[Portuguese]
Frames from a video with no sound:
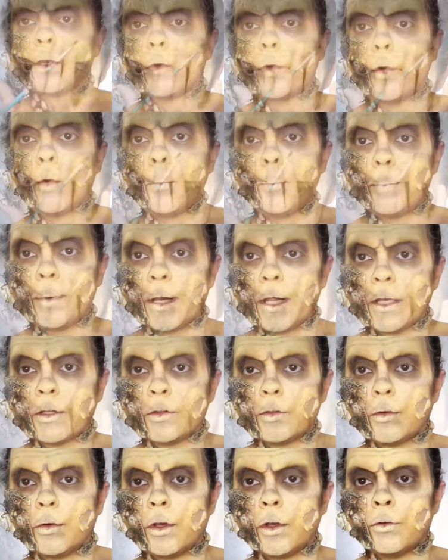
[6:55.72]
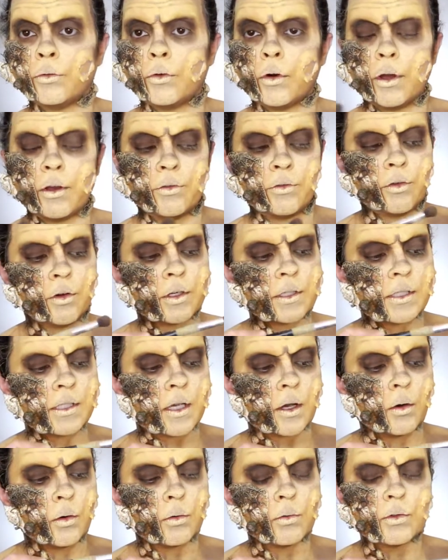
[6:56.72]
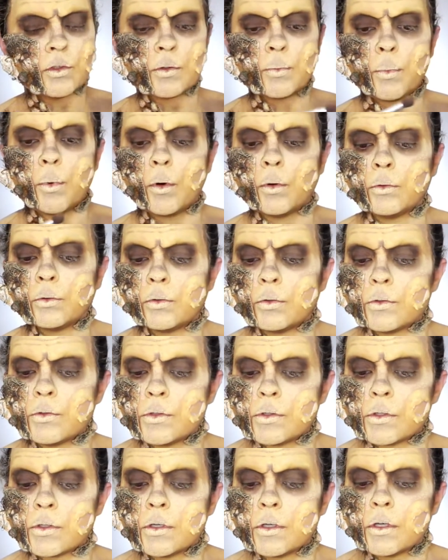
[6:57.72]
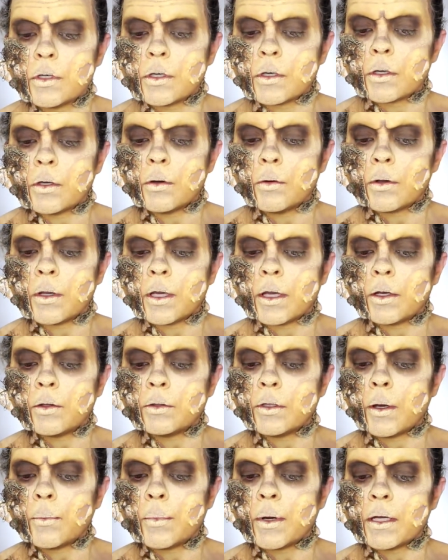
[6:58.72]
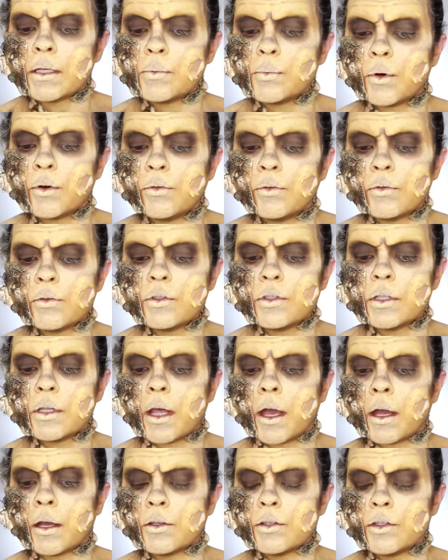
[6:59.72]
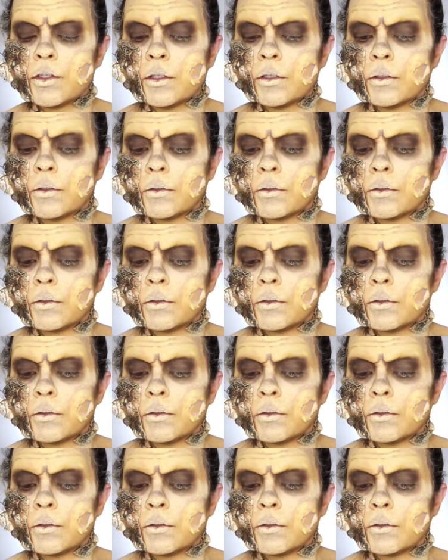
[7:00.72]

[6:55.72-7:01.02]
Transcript: com preto eu vou reforçar alguns pontos que eu quero dar mais profundidade.